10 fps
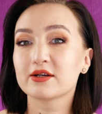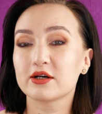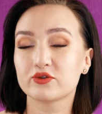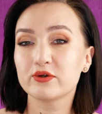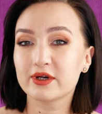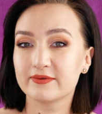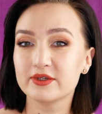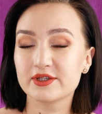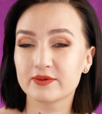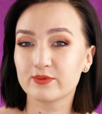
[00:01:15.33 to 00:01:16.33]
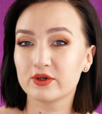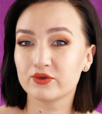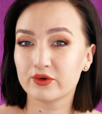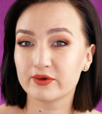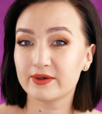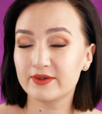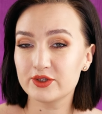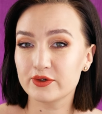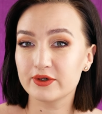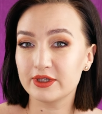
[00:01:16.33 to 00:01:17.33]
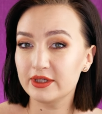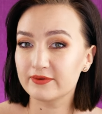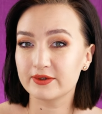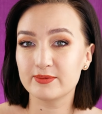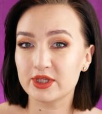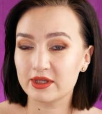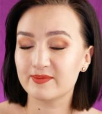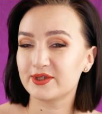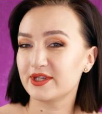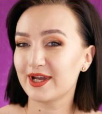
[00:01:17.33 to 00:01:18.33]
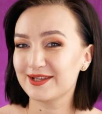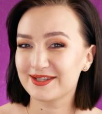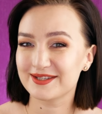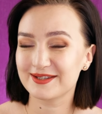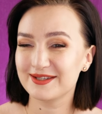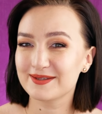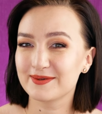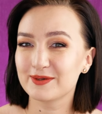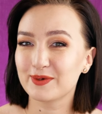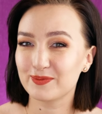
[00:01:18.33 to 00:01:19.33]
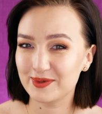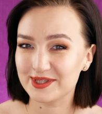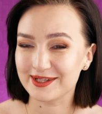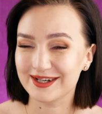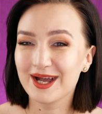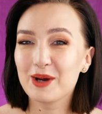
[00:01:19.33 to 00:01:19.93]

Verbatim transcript: как только выйдет мое новое видео, и вы меня не потеряете среди своих подписок.